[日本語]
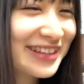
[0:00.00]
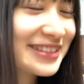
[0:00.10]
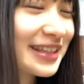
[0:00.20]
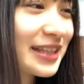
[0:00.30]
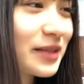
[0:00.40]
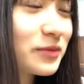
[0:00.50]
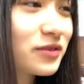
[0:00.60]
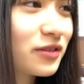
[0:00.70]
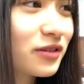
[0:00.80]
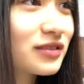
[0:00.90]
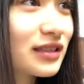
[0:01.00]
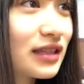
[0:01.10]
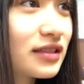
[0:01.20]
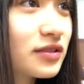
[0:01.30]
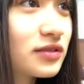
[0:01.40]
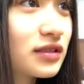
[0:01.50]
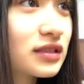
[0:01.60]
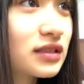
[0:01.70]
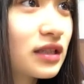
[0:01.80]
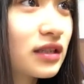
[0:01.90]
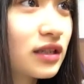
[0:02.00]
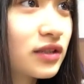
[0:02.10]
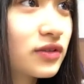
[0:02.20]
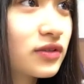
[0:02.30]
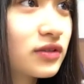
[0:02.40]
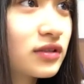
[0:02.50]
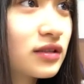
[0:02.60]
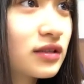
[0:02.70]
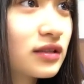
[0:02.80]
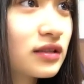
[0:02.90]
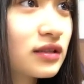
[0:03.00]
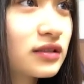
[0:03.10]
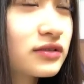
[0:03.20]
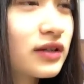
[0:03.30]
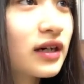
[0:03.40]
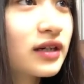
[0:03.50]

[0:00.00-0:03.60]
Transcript: 3年分残ってて一つ消したんだけどうわ